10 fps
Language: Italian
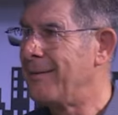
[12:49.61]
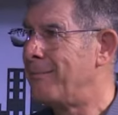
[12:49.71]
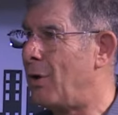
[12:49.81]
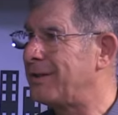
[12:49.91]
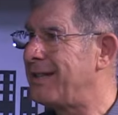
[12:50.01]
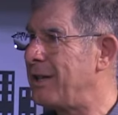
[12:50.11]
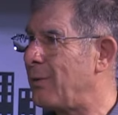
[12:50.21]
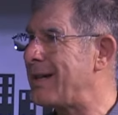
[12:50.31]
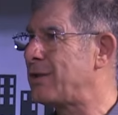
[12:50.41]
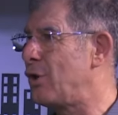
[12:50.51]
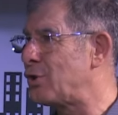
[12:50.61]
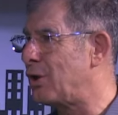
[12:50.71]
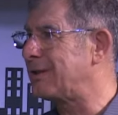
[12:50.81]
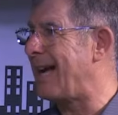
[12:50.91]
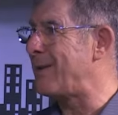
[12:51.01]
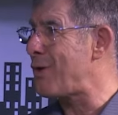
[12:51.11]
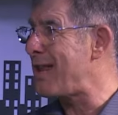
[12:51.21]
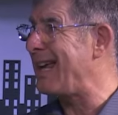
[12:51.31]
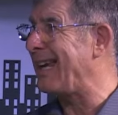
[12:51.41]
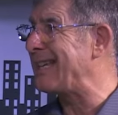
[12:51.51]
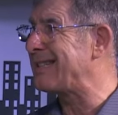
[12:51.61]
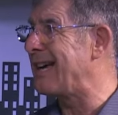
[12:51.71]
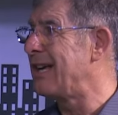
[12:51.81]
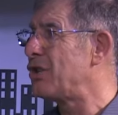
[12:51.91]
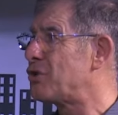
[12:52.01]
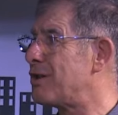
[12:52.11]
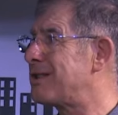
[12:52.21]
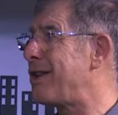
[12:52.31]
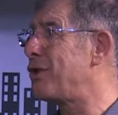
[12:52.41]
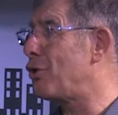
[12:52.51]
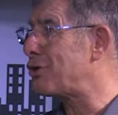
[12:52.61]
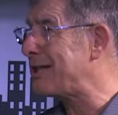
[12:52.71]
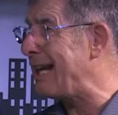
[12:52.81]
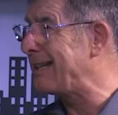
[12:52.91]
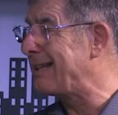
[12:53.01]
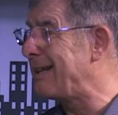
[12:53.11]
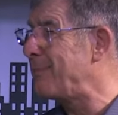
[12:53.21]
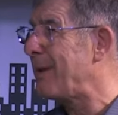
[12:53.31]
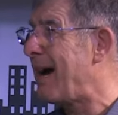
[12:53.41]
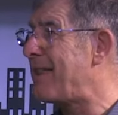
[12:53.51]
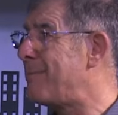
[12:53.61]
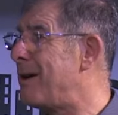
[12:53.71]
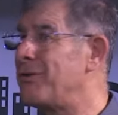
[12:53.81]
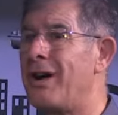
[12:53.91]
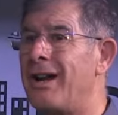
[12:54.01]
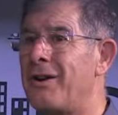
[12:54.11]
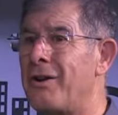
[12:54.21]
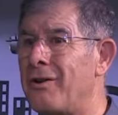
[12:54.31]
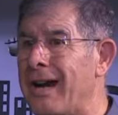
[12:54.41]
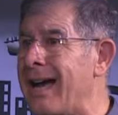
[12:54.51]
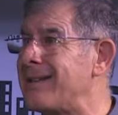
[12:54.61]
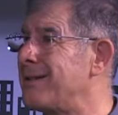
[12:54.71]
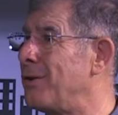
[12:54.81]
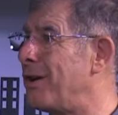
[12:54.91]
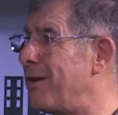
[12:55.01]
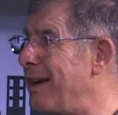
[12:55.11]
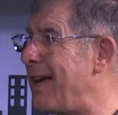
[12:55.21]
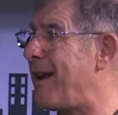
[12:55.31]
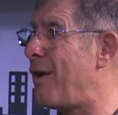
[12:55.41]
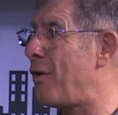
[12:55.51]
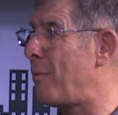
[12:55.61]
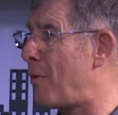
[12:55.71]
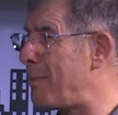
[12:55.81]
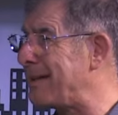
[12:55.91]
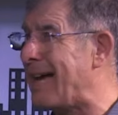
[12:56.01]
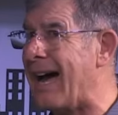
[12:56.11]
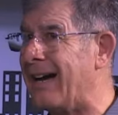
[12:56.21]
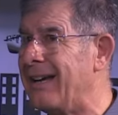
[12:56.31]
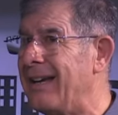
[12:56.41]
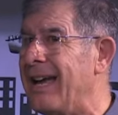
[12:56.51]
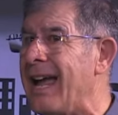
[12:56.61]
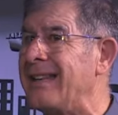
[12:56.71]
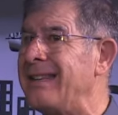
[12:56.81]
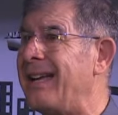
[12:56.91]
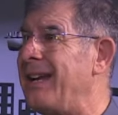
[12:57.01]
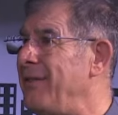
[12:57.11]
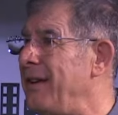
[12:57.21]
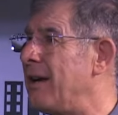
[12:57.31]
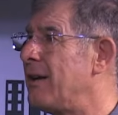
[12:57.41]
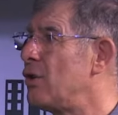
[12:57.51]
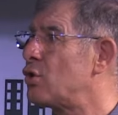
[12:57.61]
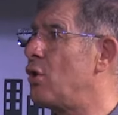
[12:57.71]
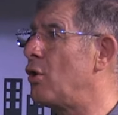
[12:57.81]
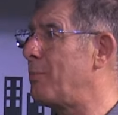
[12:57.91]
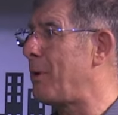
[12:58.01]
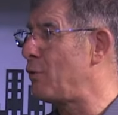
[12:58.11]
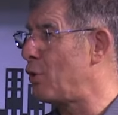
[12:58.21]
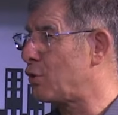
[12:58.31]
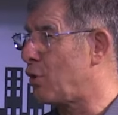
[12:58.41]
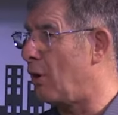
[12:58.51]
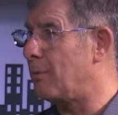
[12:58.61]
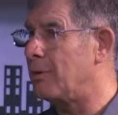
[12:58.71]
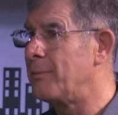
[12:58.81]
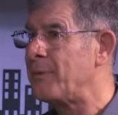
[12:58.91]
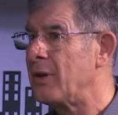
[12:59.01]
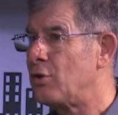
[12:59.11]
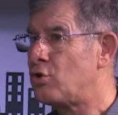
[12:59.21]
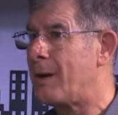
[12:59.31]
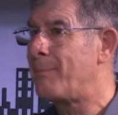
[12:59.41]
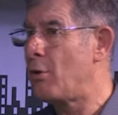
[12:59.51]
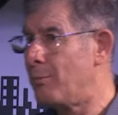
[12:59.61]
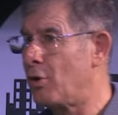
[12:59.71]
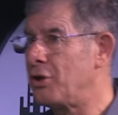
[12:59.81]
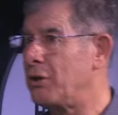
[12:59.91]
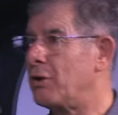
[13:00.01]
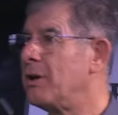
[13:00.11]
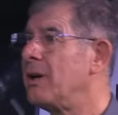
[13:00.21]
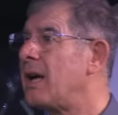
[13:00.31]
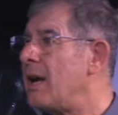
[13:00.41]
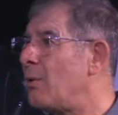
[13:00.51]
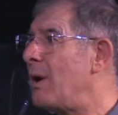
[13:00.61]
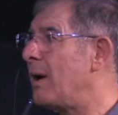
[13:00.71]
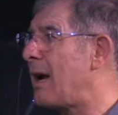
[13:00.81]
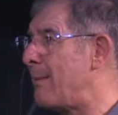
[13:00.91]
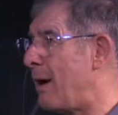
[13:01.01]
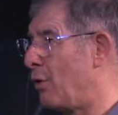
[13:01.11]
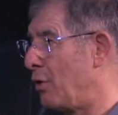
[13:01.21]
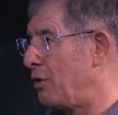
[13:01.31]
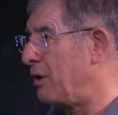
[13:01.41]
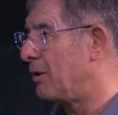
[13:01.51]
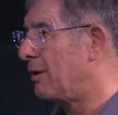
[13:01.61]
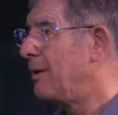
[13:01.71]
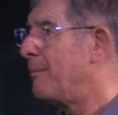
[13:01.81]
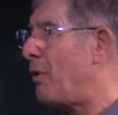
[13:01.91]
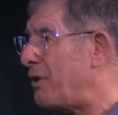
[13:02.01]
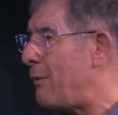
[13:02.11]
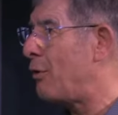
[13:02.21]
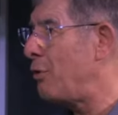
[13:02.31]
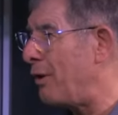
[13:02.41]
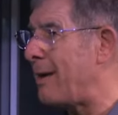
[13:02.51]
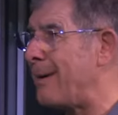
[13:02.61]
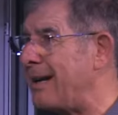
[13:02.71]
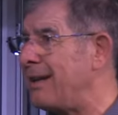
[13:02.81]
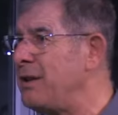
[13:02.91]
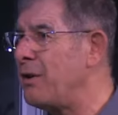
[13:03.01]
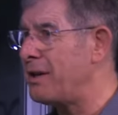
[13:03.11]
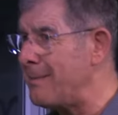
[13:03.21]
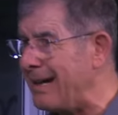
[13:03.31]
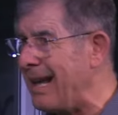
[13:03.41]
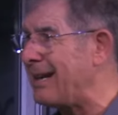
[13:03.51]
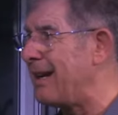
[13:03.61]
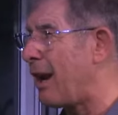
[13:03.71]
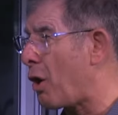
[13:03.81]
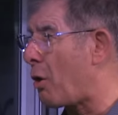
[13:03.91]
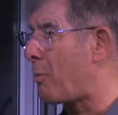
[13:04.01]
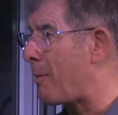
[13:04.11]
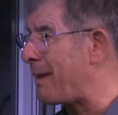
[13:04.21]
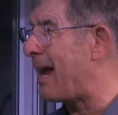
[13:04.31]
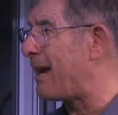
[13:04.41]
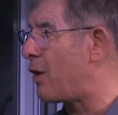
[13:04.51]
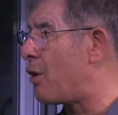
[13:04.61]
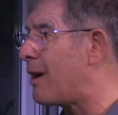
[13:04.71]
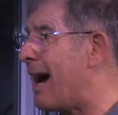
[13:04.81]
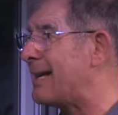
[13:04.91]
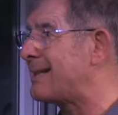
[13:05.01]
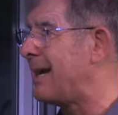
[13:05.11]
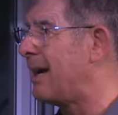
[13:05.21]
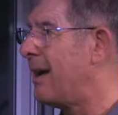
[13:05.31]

Molti di questi, non soltanto della Chiesa, sono stati costretti ad abbandonare le loro case, le loro avere, le loro proprietà e andare via solo per uno scopo, cioè per un motivo, che era quello che amavano Dio potevano non amare Dio, rimanere nella loro proprietà, nella loro casa,